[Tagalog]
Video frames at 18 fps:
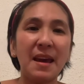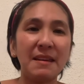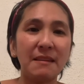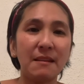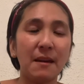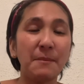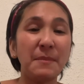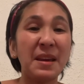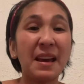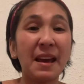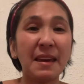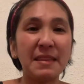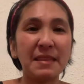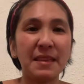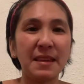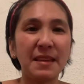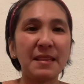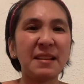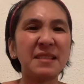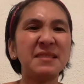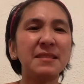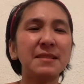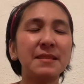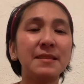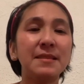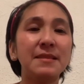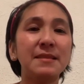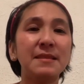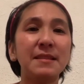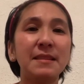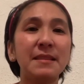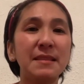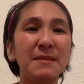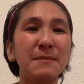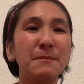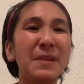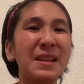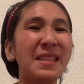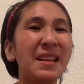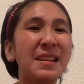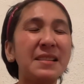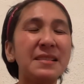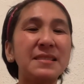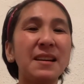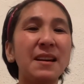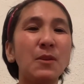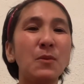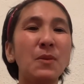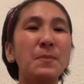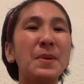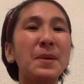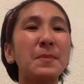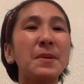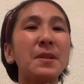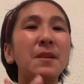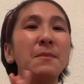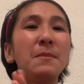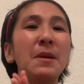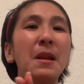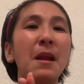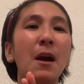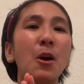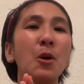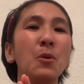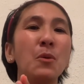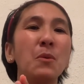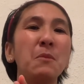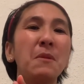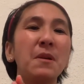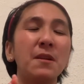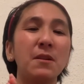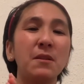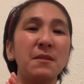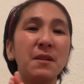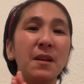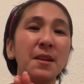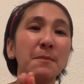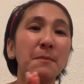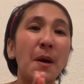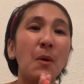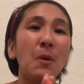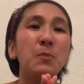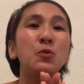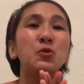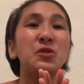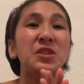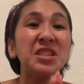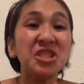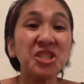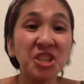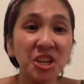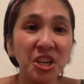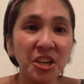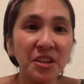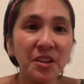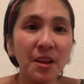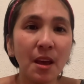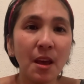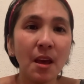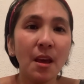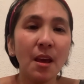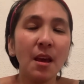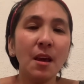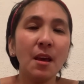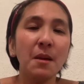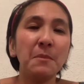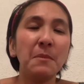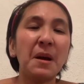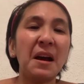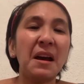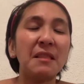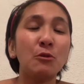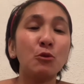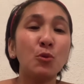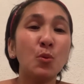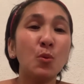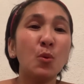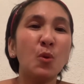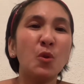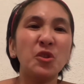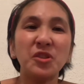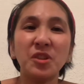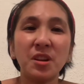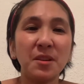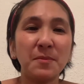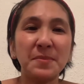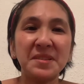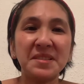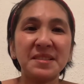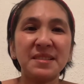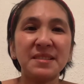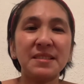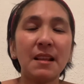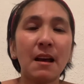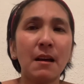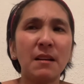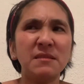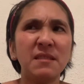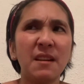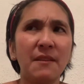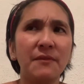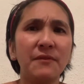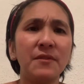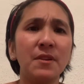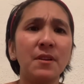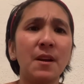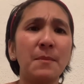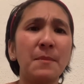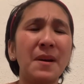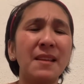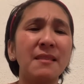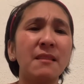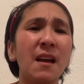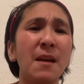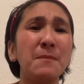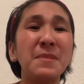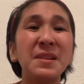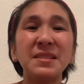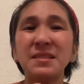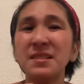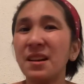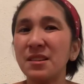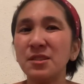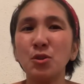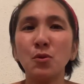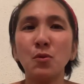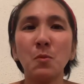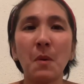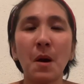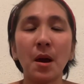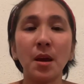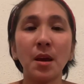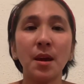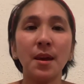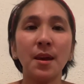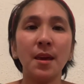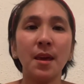niya, bigay din. Kasi madali siyang pag binibilhan ko, alimbawa po, t-shirt, mga 2 or 3 pieces lang kasi after a month. Ang bilis niya kasing lumaki.